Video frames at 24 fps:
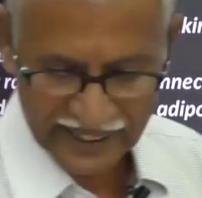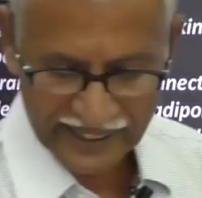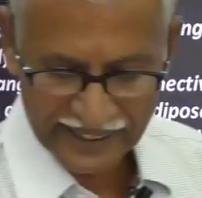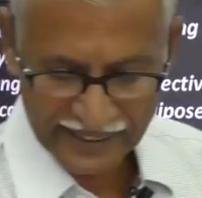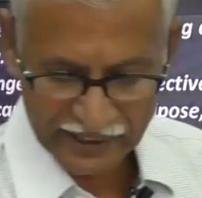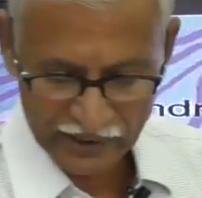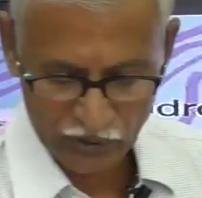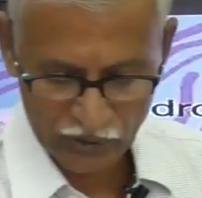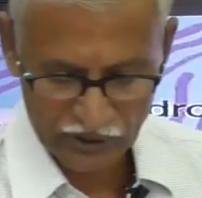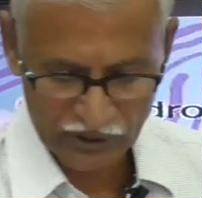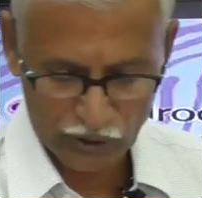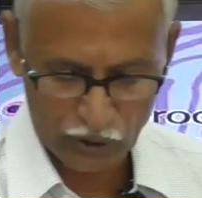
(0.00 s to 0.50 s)

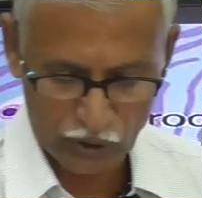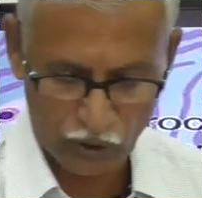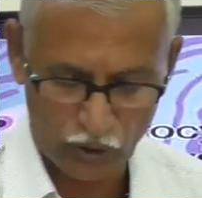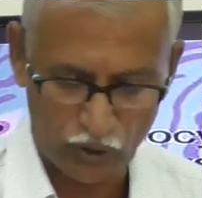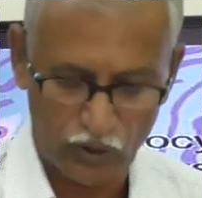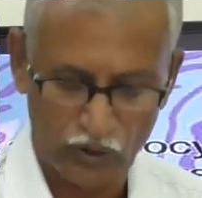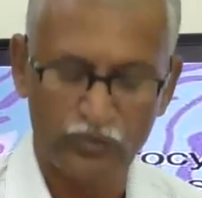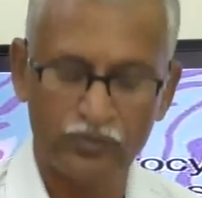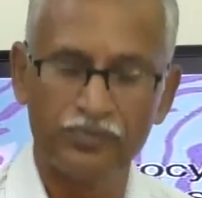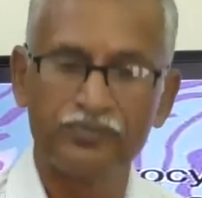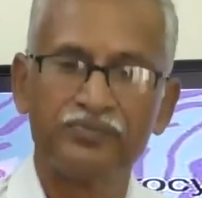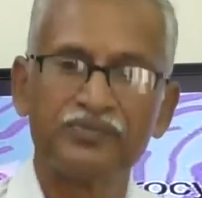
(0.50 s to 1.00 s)
கனெக்டிவ் டிஷ்யூ
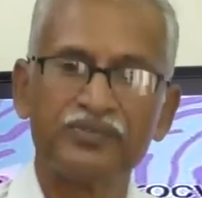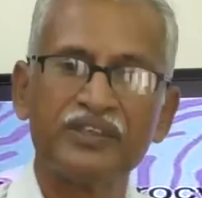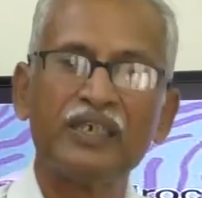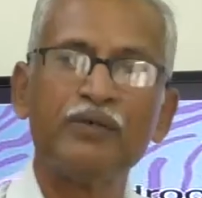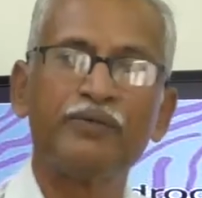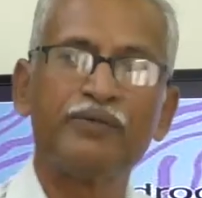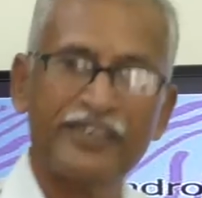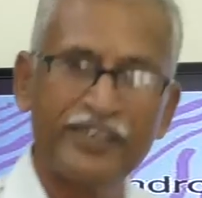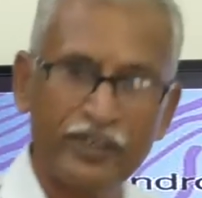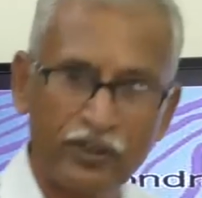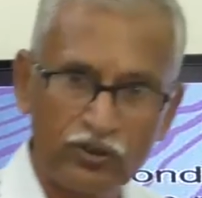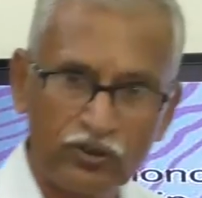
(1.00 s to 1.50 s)

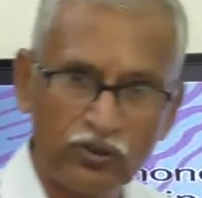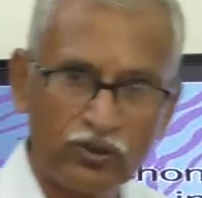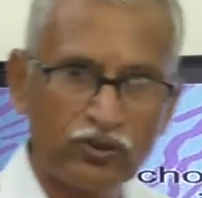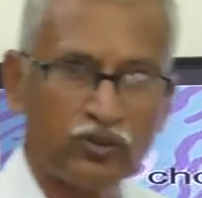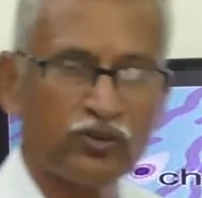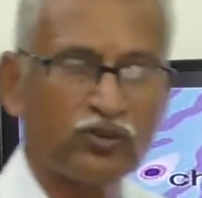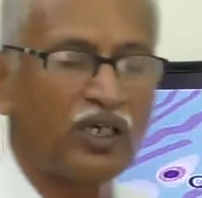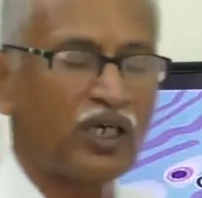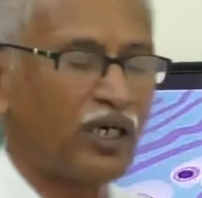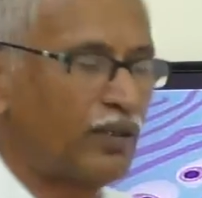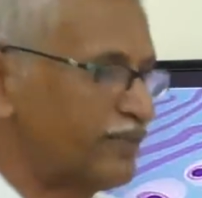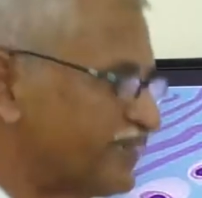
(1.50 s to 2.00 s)
எப்படி
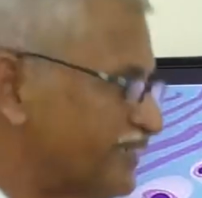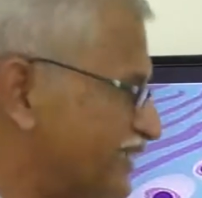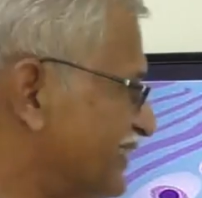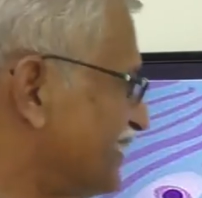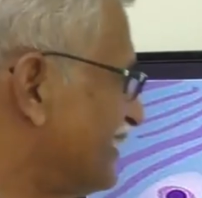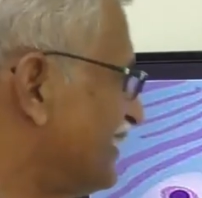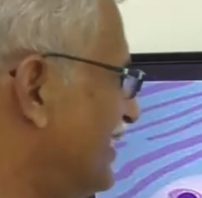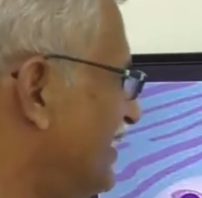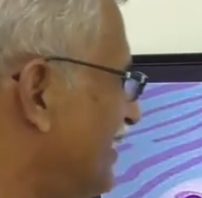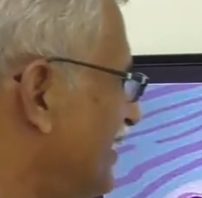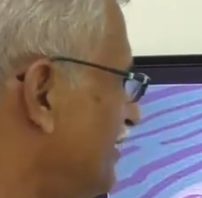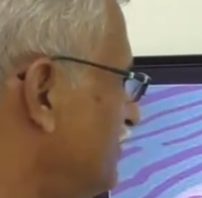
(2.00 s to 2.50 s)
இருக்கும்
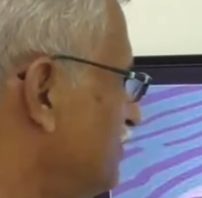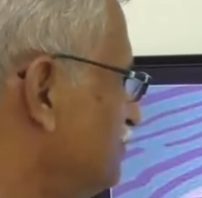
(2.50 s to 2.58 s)
அப்படின்னா